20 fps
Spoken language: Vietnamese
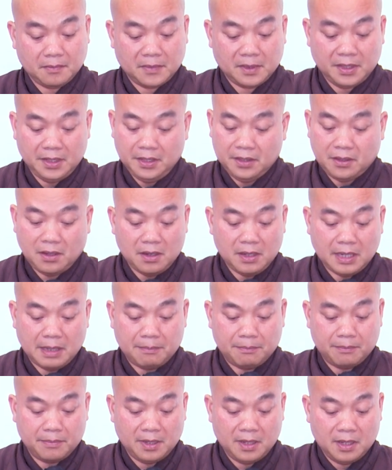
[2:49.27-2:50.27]
Chỉ có
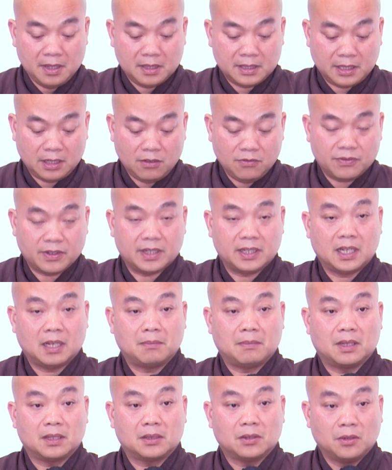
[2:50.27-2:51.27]
năm sáu vị này
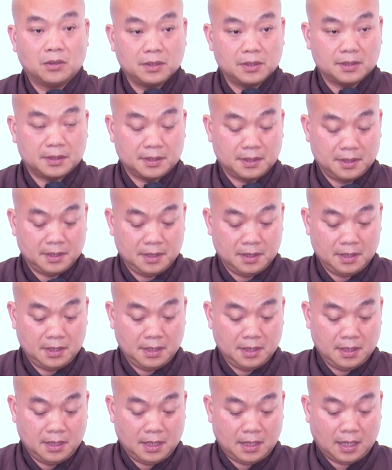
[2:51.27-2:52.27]
mà thôi.
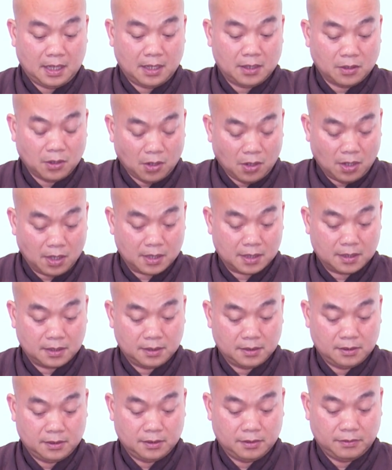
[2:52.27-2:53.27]
À, ngọt,
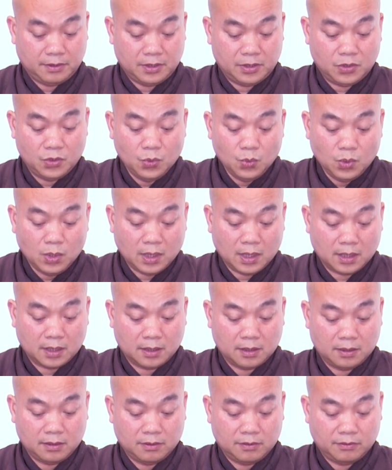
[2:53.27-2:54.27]
vị chua,
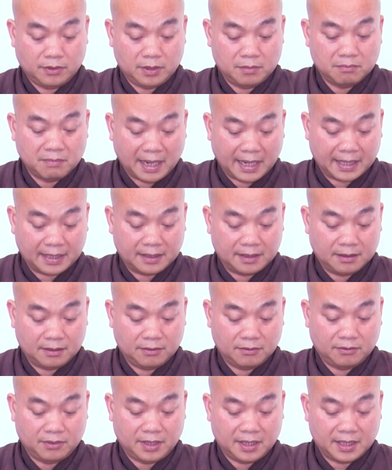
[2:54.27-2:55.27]
vị mặn,
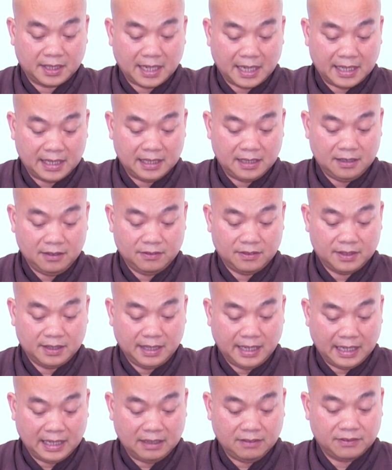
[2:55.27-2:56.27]
vị cay, vị
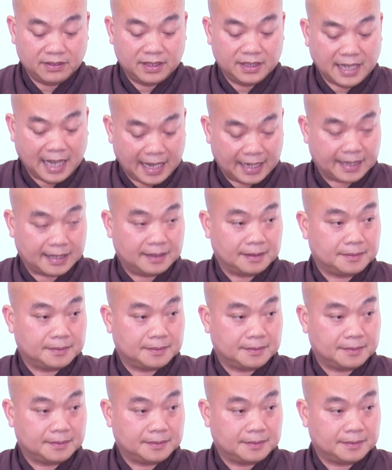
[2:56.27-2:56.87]
đắng, vị nhạt.